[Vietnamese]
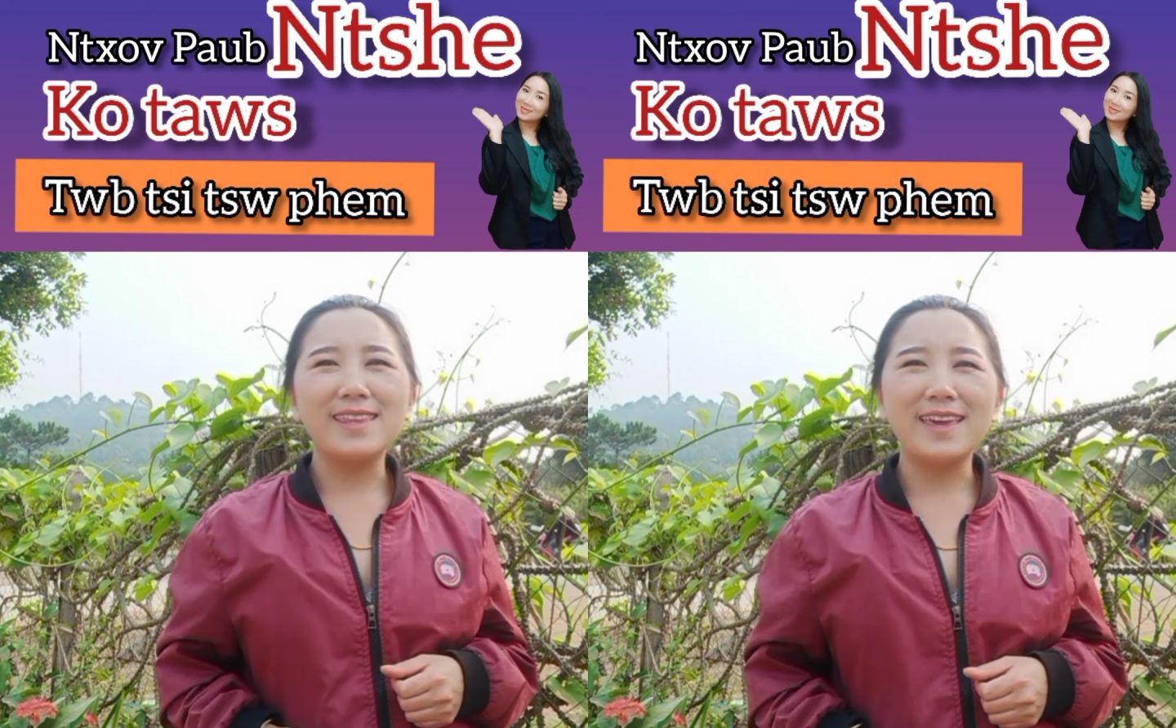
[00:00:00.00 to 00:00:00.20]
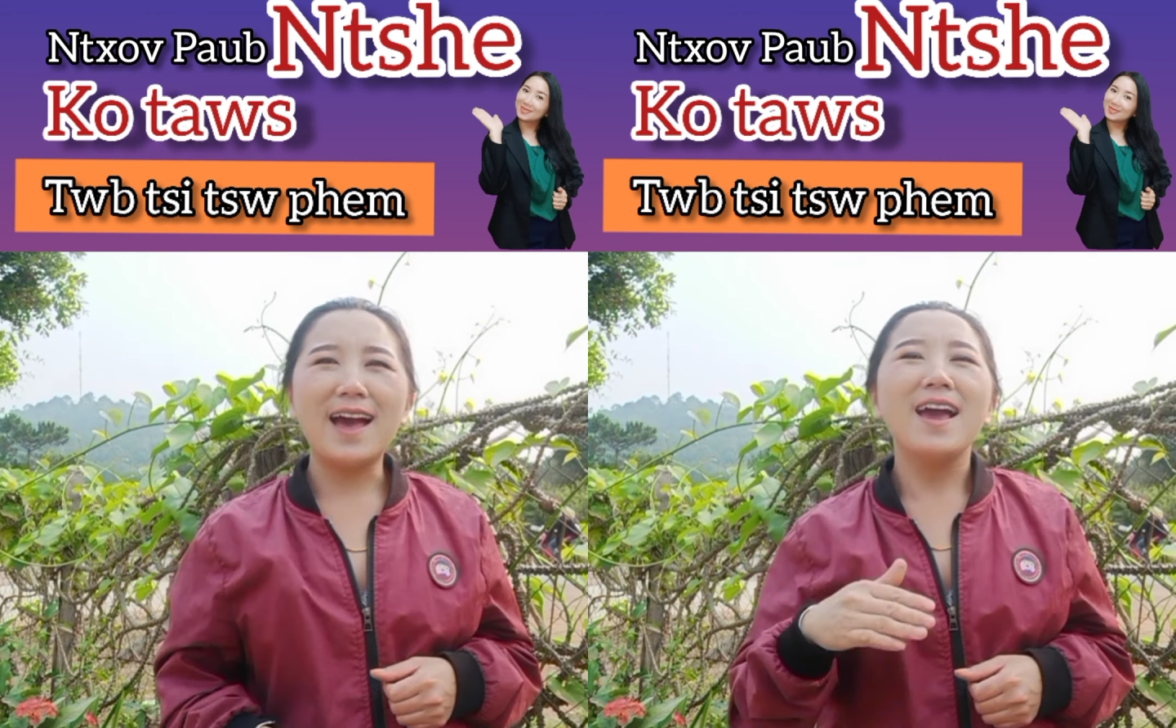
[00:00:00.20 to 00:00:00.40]

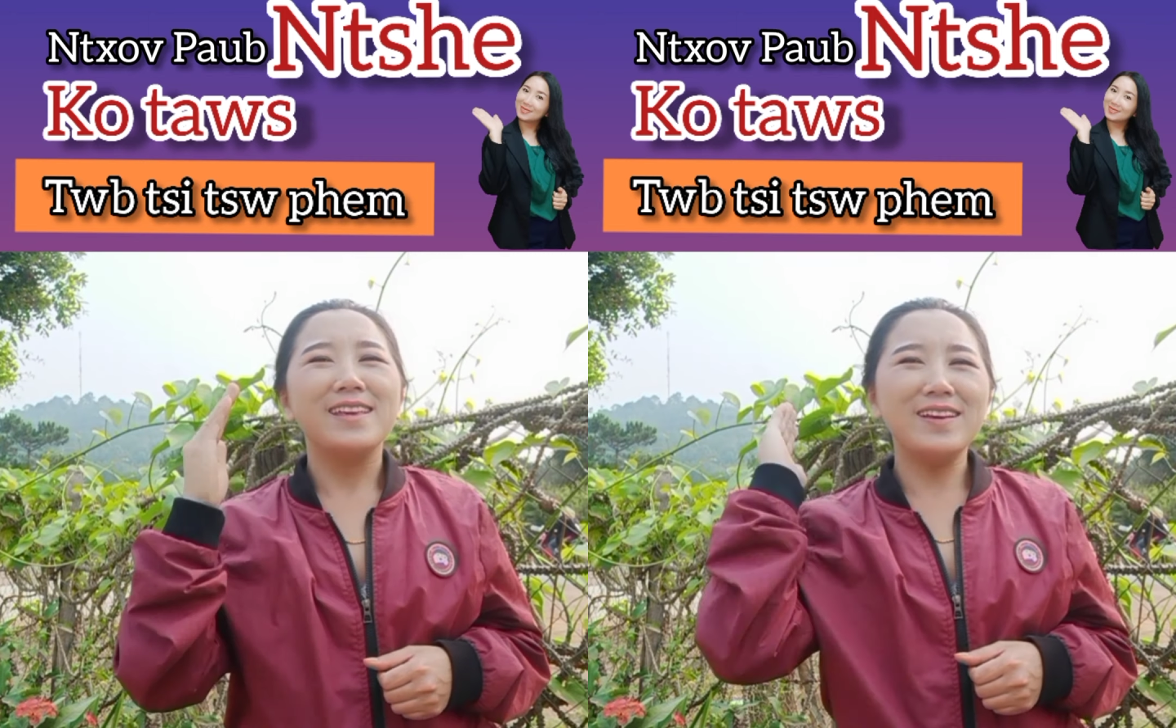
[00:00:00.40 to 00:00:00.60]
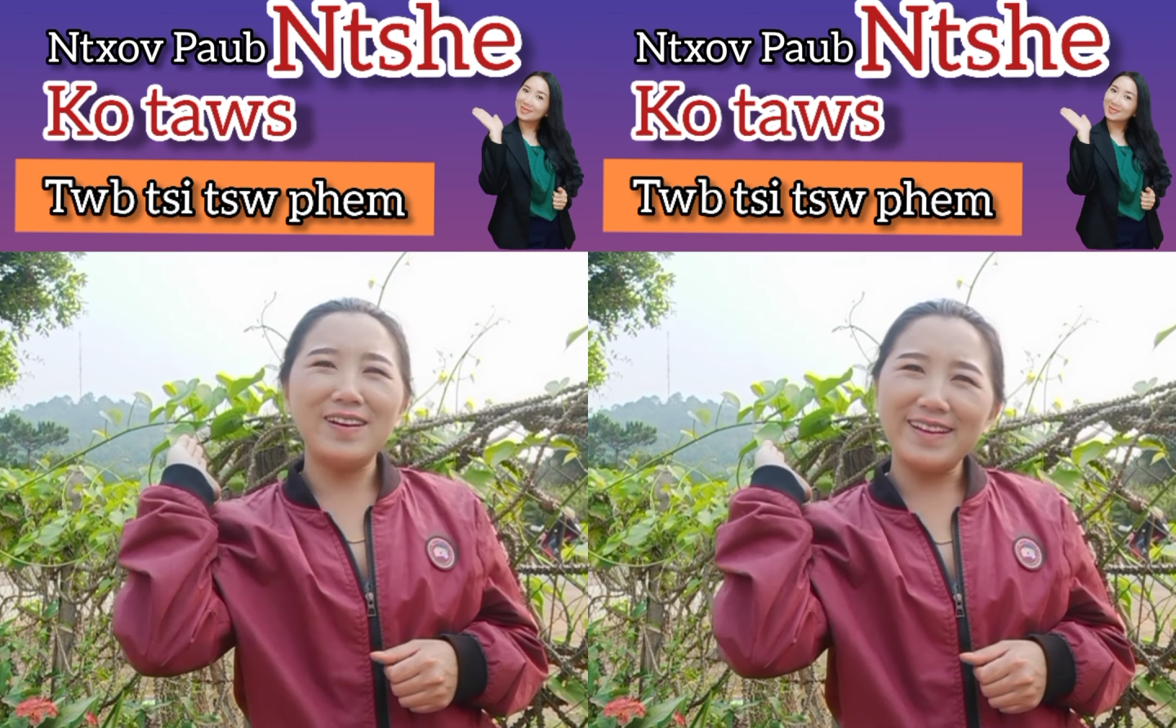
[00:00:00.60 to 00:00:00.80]
tia
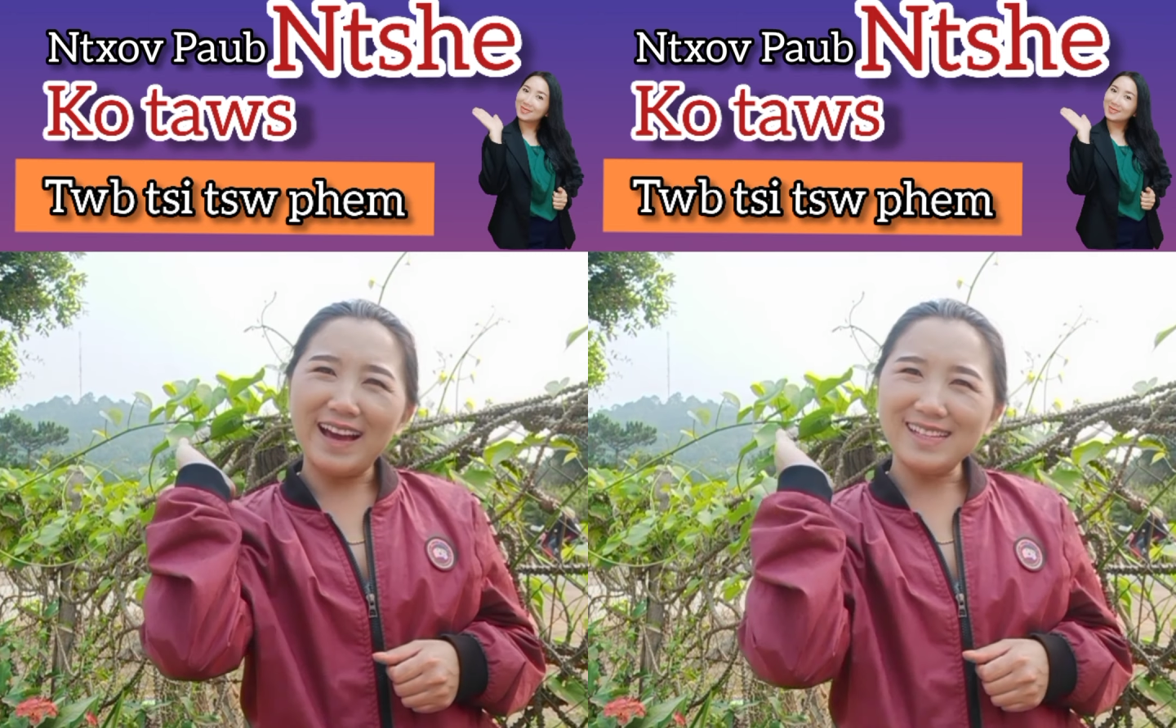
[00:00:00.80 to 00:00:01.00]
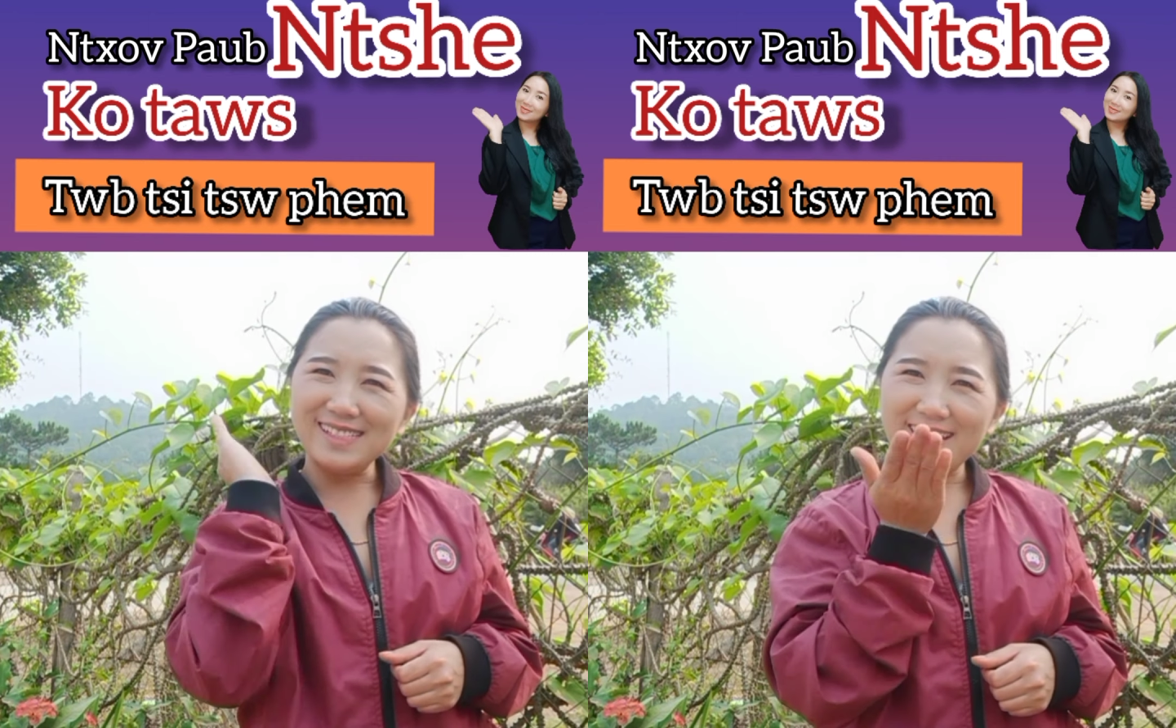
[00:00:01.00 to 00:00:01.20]
yo
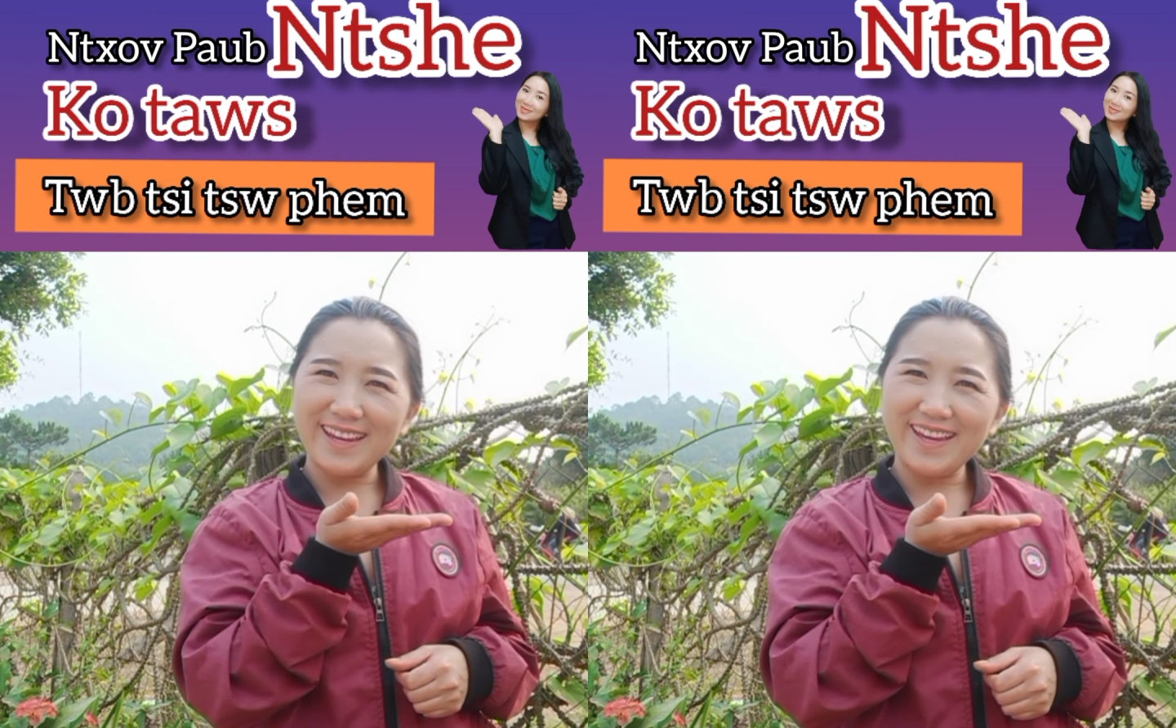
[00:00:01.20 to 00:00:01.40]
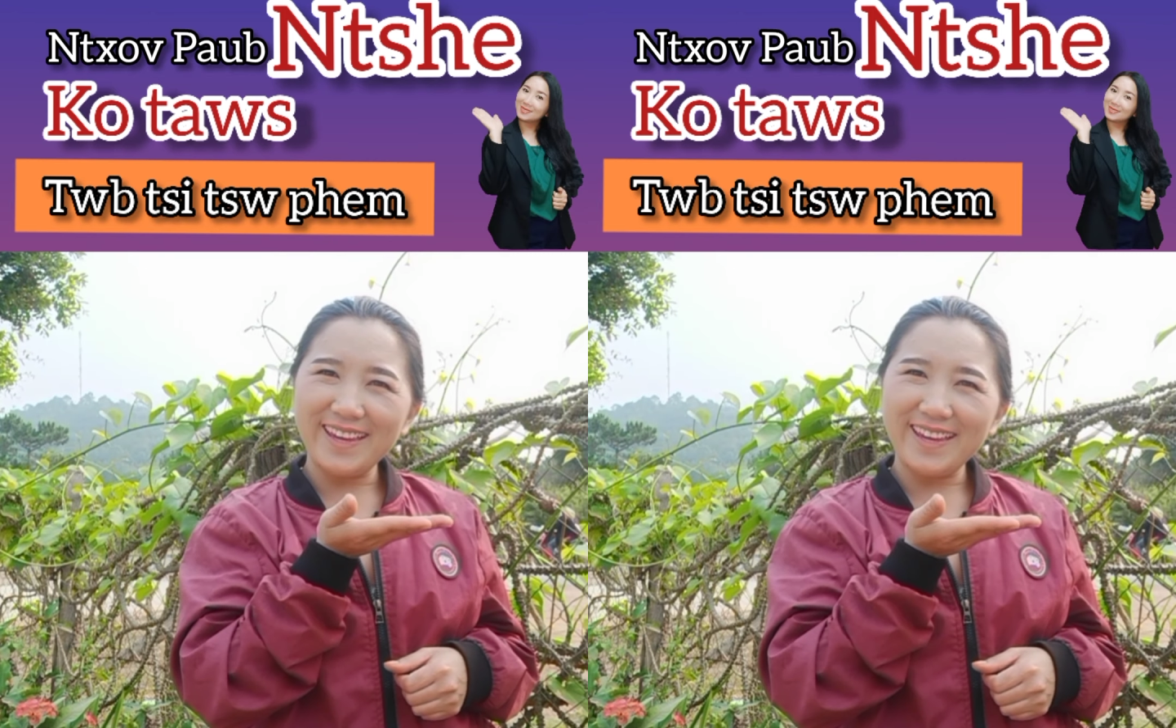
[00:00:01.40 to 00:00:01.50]
đã chi